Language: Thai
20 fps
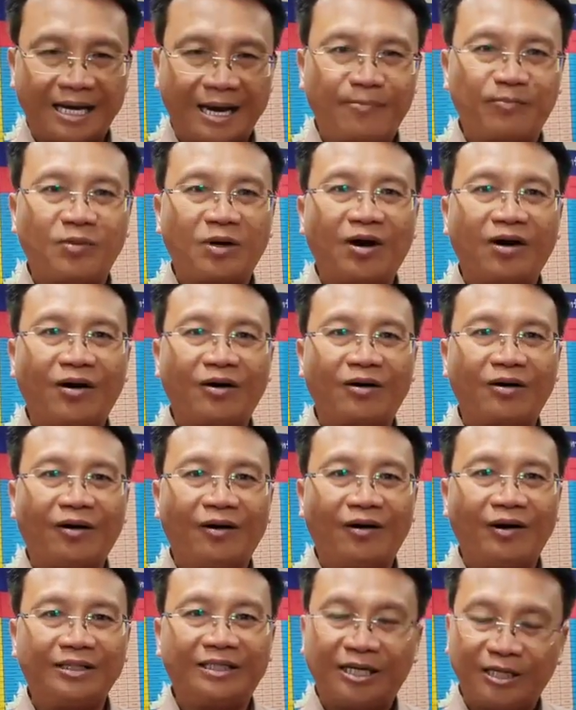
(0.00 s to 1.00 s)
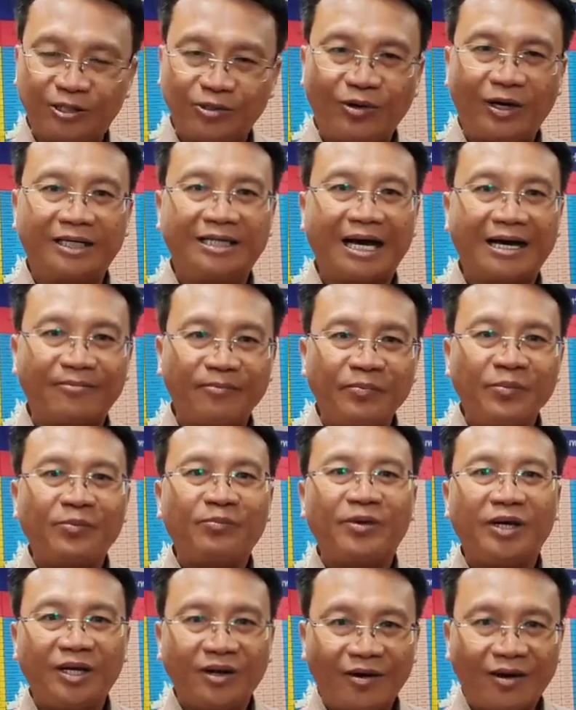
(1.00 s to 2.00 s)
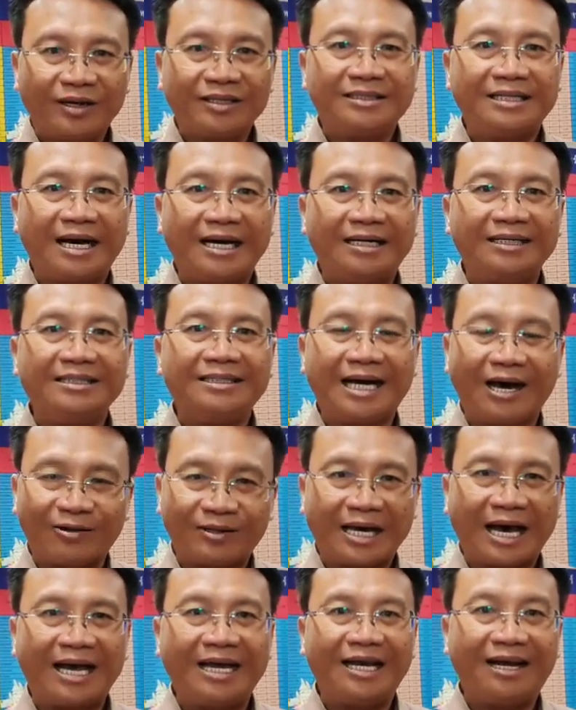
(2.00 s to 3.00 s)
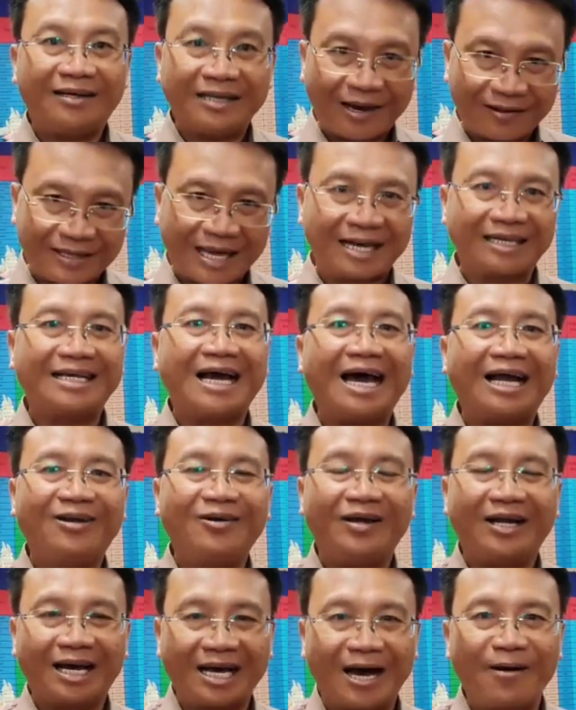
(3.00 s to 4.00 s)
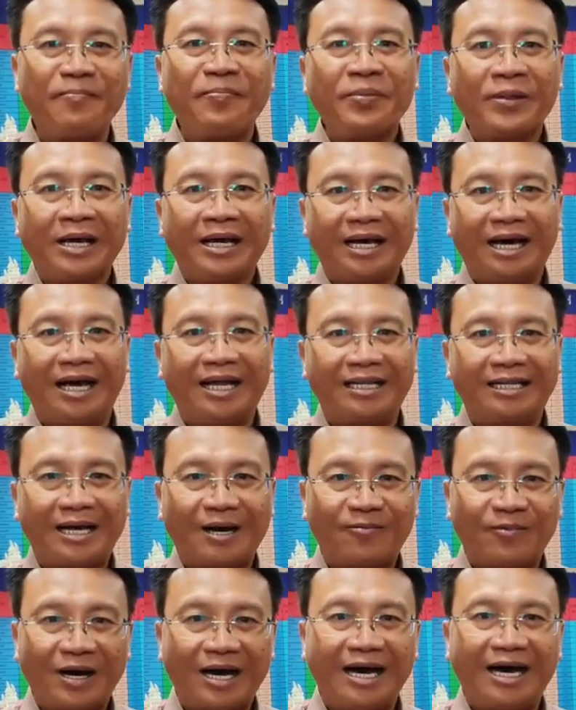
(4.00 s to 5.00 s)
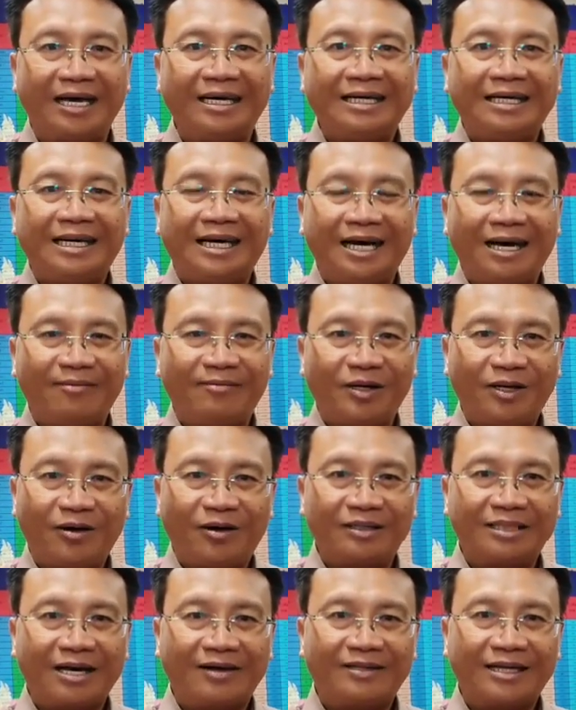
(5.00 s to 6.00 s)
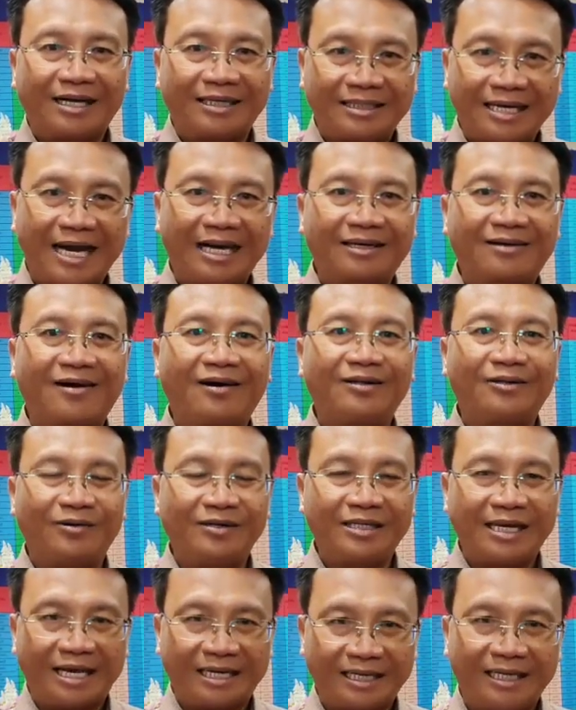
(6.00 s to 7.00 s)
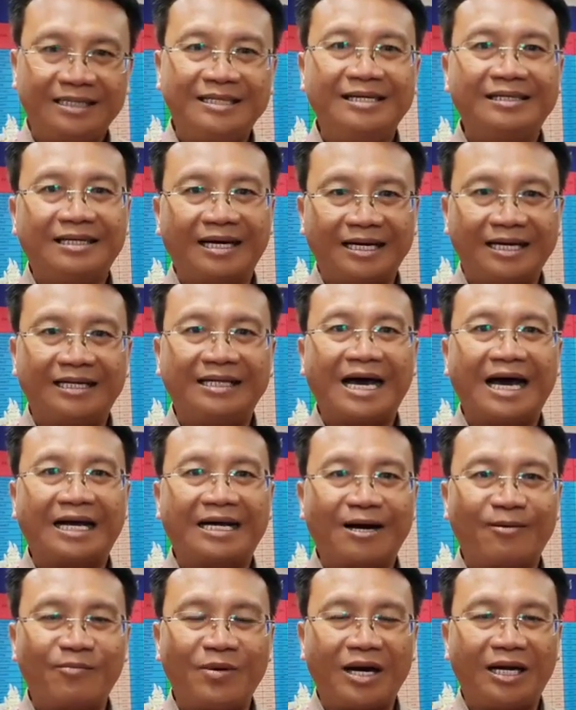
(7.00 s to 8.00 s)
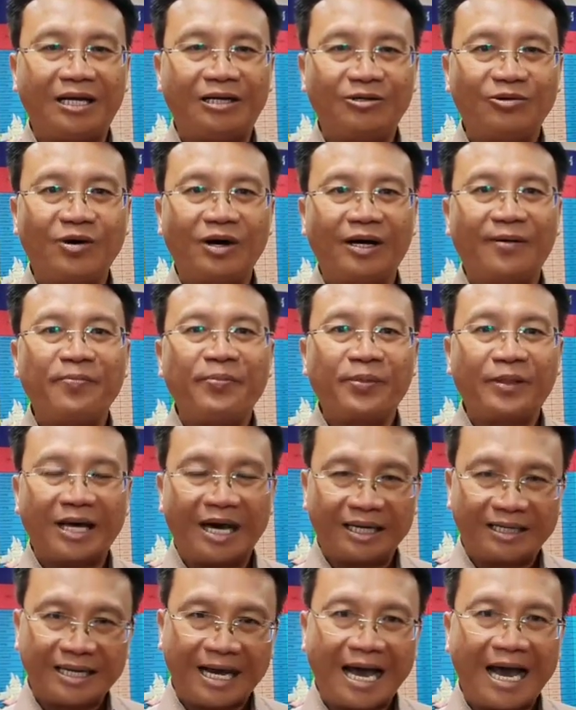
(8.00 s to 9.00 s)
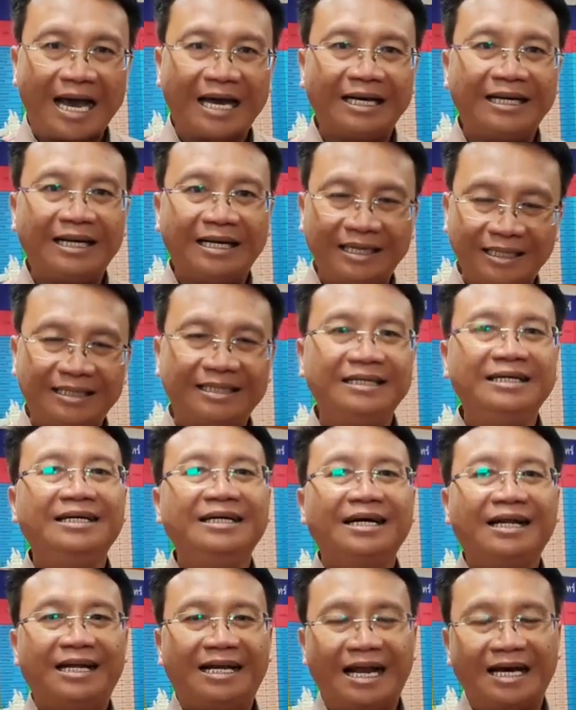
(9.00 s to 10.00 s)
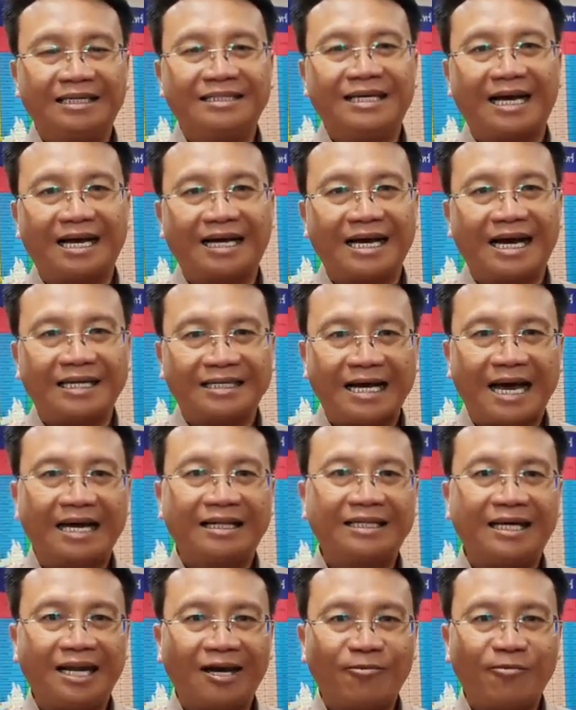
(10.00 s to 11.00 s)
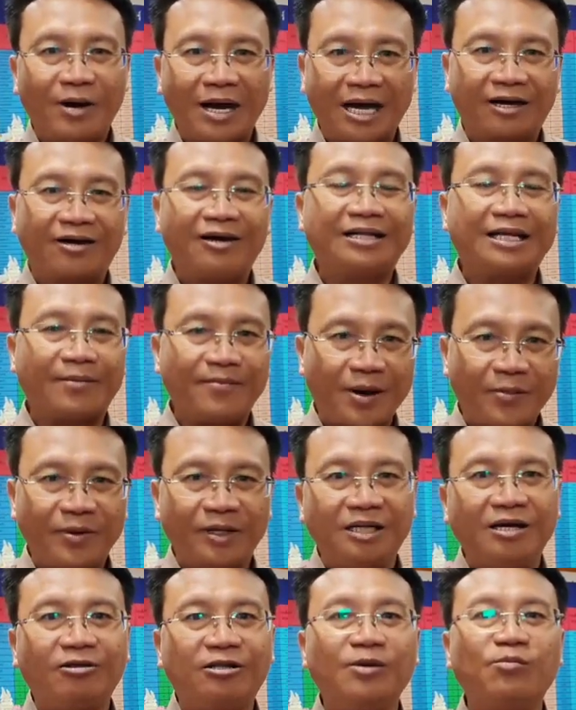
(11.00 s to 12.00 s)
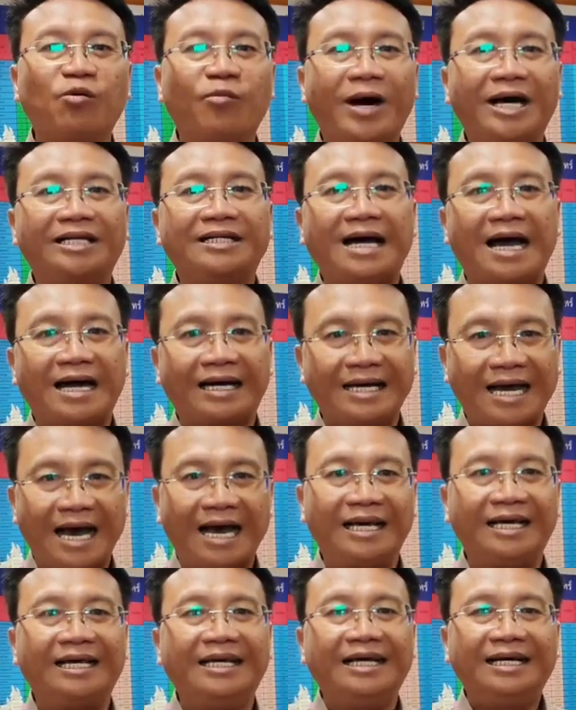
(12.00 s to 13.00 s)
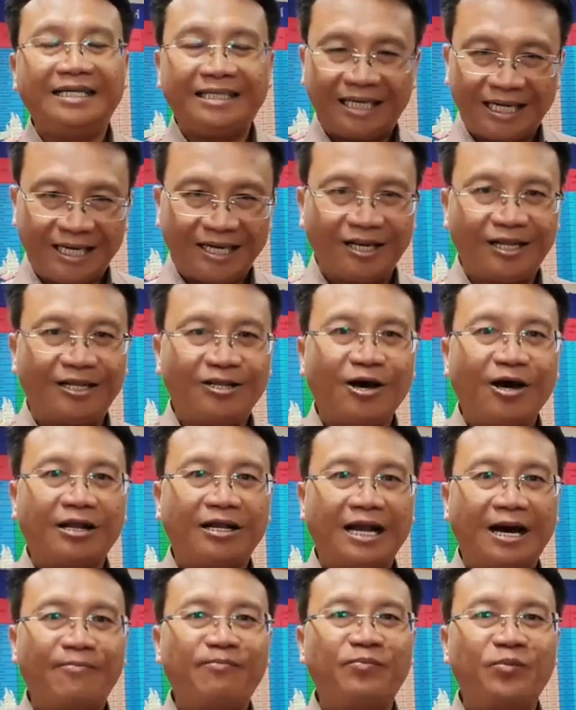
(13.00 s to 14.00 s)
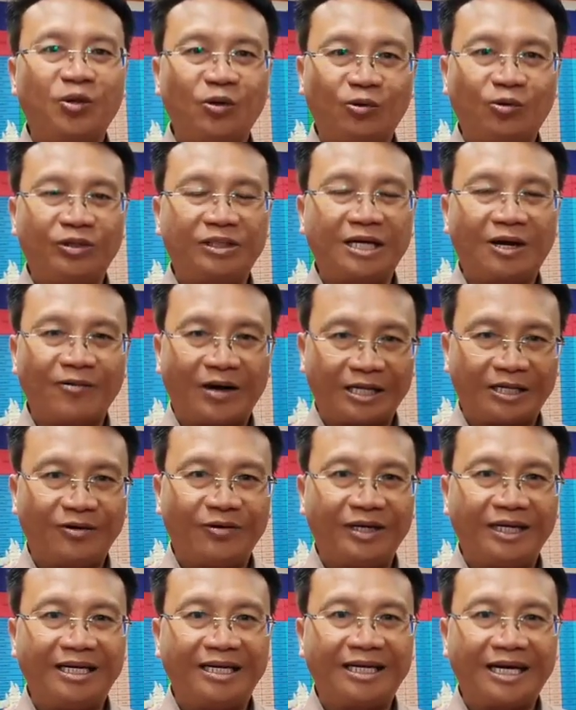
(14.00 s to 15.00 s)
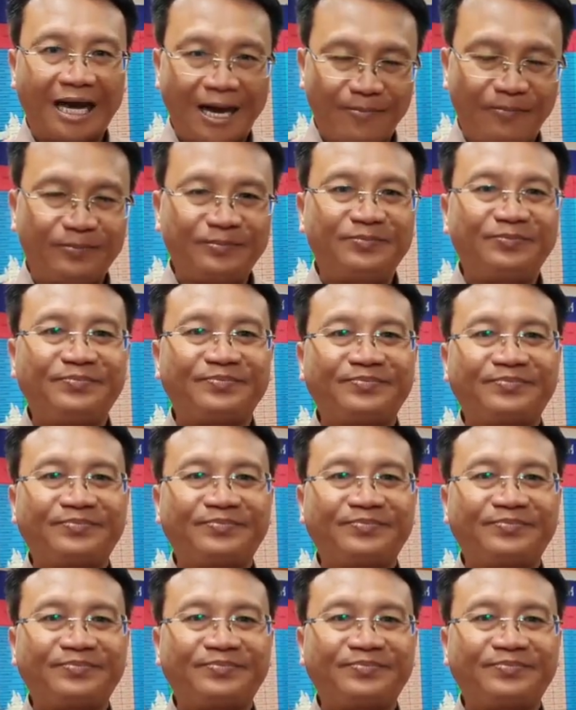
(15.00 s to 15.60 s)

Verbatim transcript: นะครับก็ขอเชิญชวนทั้งพี่น้องทั้งชาวไทยและชาวต่างชาติด้วยนะครับถ้าว่าพี่น้องชาวต่างชาติก็สนใจเยอะขึ้นจะเดินทางกลับมาในช่วงงานช้าง หรือหลังจากงานช้างเสร็จแล้วมา ก็สามารถไปเที่ยวที่หมู่บ้านช้างได้ยินดีต้อนรับสู่จังหวัดสุรินทร์ครับ